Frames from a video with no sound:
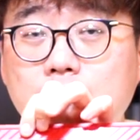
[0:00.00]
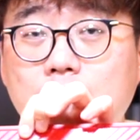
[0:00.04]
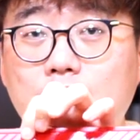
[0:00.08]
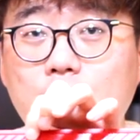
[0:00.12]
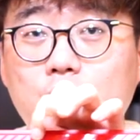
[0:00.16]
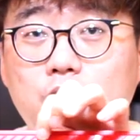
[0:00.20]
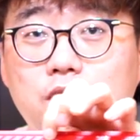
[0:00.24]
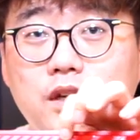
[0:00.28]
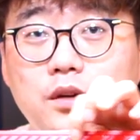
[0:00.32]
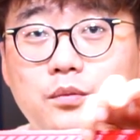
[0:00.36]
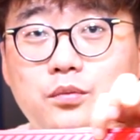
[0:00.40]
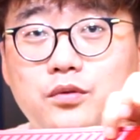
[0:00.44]

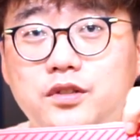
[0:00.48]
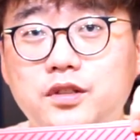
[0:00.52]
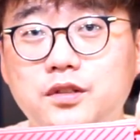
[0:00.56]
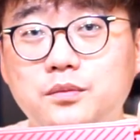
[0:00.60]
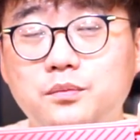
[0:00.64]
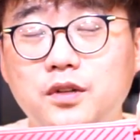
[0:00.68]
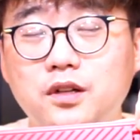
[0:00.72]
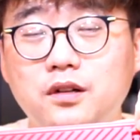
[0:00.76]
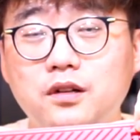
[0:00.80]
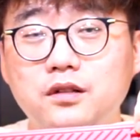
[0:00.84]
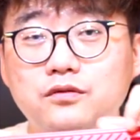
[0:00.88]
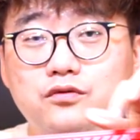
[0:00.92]
여기
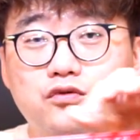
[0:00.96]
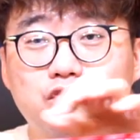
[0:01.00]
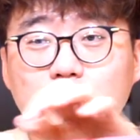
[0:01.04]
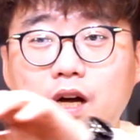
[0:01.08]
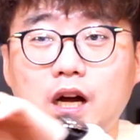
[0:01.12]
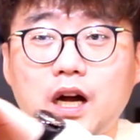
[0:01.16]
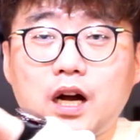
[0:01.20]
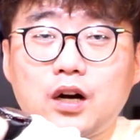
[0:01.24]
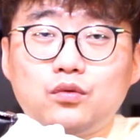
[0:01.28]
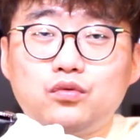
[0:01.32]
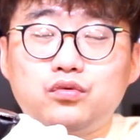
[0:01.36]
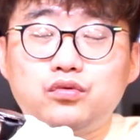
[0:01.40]
보시면
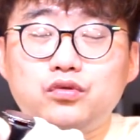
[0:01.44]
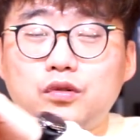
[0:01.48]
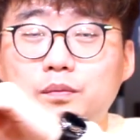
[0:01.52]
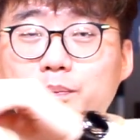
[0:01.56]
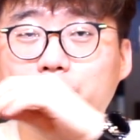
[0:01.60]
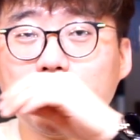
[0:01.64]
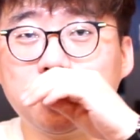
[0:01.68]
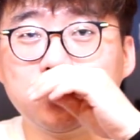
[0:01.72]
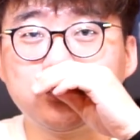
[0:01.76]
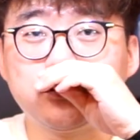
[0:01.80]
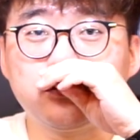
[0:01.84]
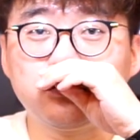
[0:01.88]
좌우로
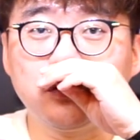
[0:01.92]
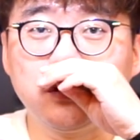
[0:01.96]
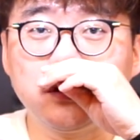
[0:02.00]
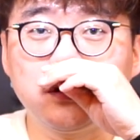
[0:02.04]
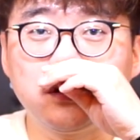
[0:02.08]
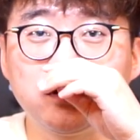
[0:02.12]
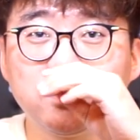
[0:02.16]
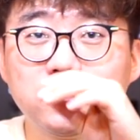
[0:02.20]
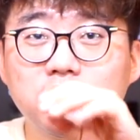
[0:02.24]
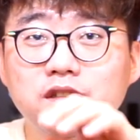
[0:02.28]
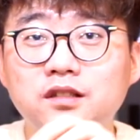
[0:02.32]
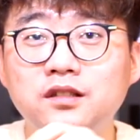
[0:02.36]
뺄 수
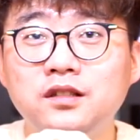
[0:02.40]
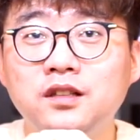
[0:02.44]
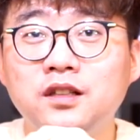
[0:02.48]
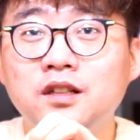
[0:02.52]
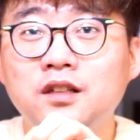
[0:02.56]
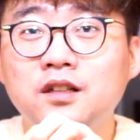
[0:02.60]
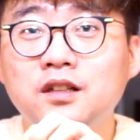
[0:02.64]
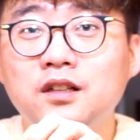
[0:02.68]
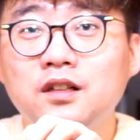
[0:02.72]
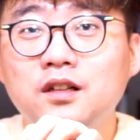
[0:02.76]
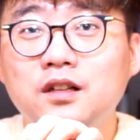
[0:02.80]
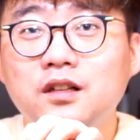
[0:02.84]
있는
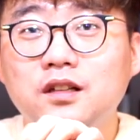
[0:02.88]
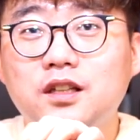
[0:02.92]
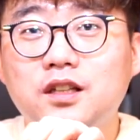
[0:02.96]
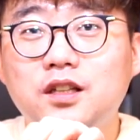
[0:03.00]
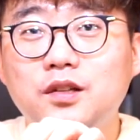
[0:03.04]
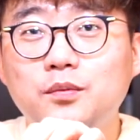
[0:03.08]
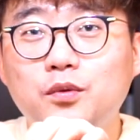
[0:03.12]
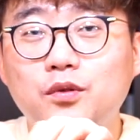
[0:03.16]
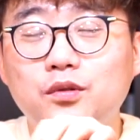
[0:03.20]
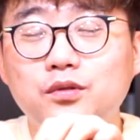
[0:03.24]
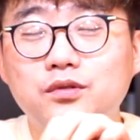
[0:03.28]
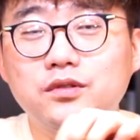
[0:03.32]

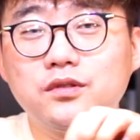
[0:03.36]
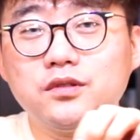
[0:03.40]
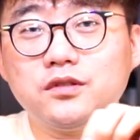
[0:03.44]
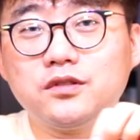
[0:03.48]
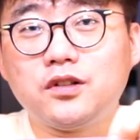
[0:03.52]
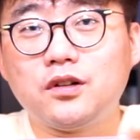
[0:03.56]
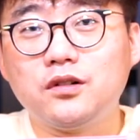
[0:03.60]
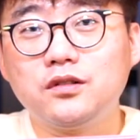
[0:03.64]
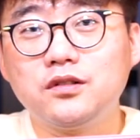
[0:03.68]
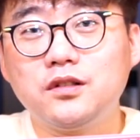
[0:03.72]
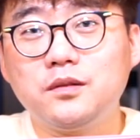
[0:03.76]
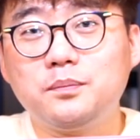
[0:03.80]
키보드
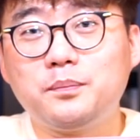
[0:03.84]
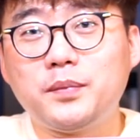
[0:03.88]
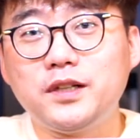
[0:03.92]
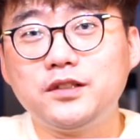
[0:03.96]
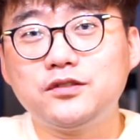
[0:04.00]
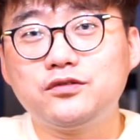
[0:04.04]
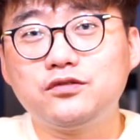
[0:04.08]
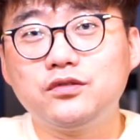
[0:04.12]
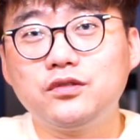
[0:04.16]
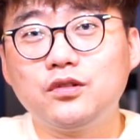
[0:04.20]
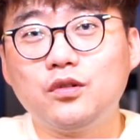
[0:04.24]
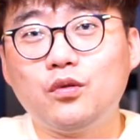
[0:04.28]
선을 뺄
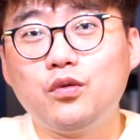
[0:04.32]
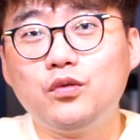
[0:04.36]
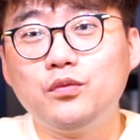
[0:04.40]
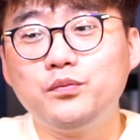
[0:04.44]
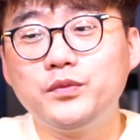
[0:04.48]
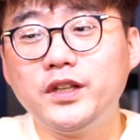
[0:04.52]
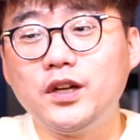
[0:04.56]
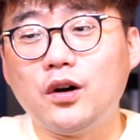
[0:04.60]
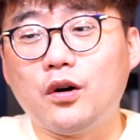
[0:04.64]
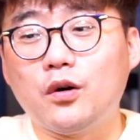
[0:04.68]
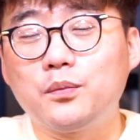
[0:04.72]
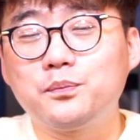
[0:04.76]
수 있는
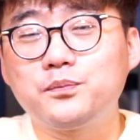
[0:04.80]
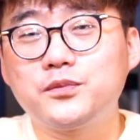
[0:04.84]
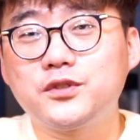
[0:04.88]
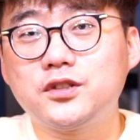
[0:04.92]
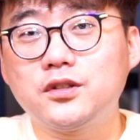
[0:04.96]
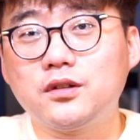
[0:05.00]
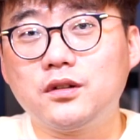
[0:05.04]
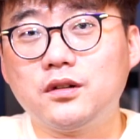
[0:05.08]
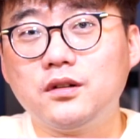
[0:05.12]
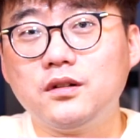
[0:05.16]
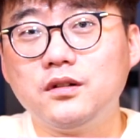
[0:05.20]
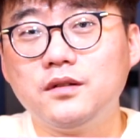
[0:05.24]
홈이
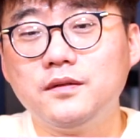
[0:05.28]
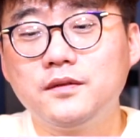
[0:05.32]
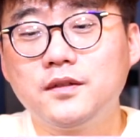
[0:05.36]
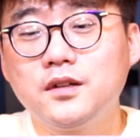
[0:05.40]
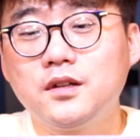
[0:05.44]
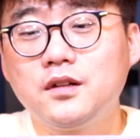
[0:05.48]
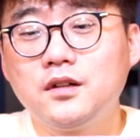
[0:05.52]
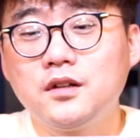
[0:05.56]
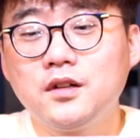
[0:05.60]
없죠.